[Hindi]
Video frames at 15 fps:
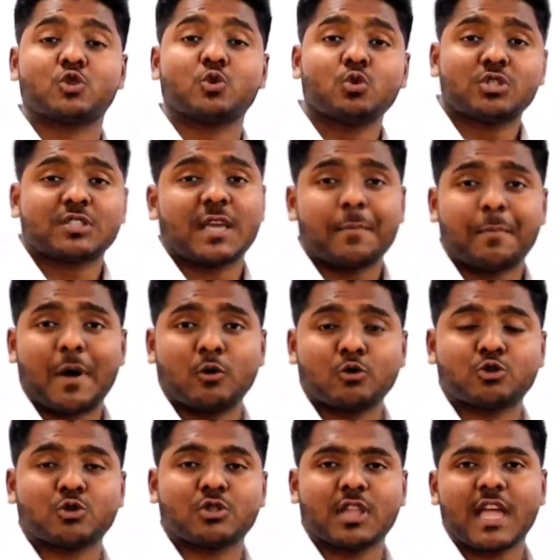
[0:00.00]
जूस के
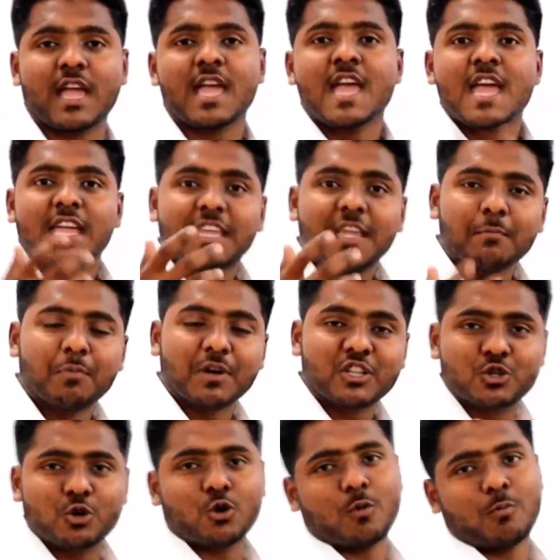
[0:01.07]
पाउच होते हैं ये
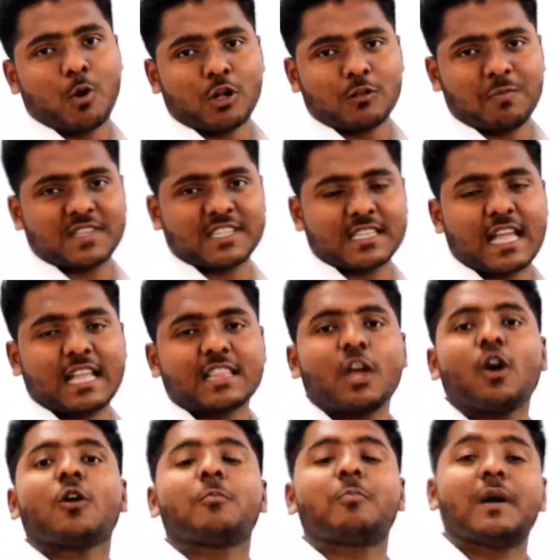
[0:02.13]
बच्चों को बहुत पसंद आते
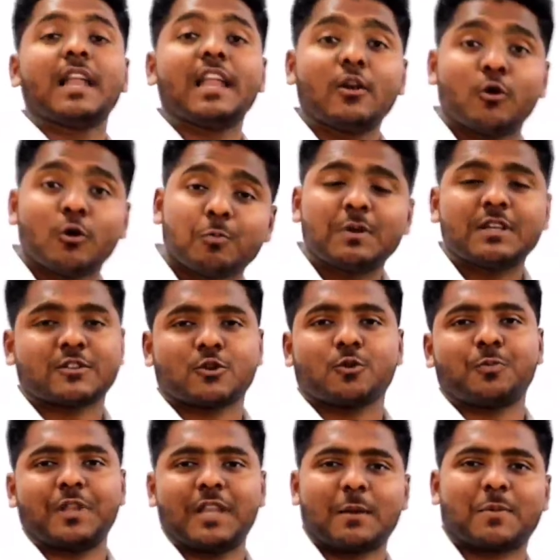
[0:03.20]
हैं और बड़े लोग भी इसको
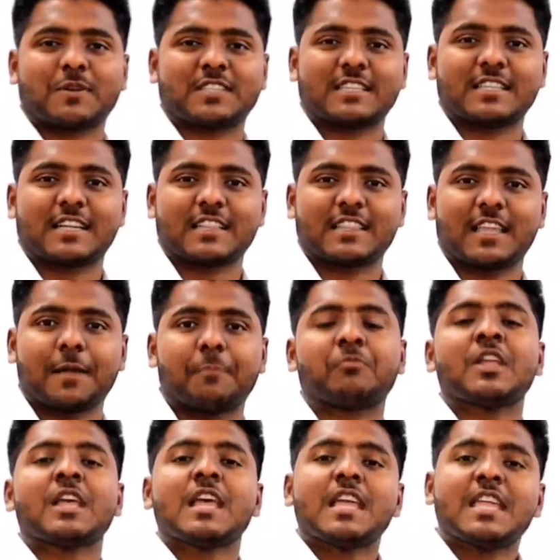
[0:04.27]
पीना पसंद करते
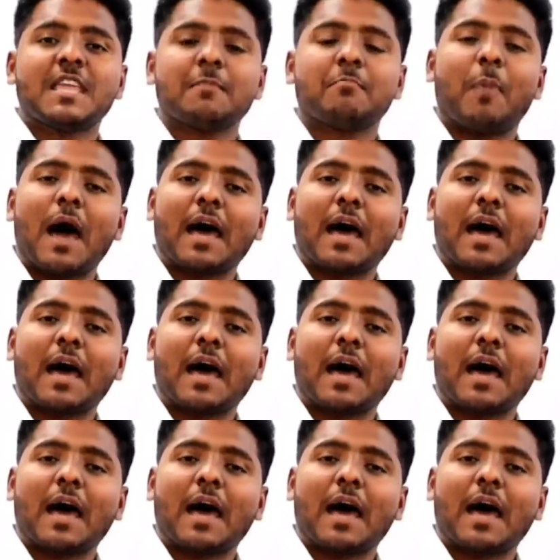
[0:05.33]
हैं ये